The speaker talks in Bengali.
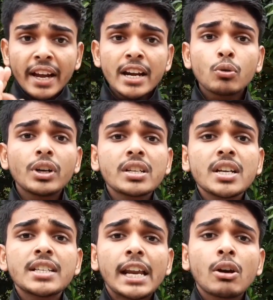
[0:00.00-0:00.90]
এই
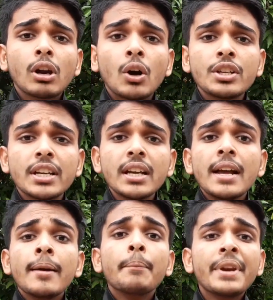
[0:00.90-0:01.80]
নোটিশটা জারি করা হয়েছে
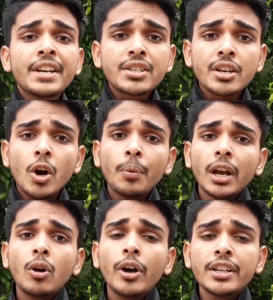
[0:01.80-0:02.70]
মিনিস্ট্রি অফ
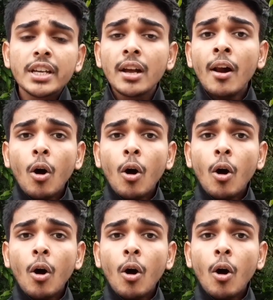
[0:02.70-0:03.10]
রেলওয়ের যে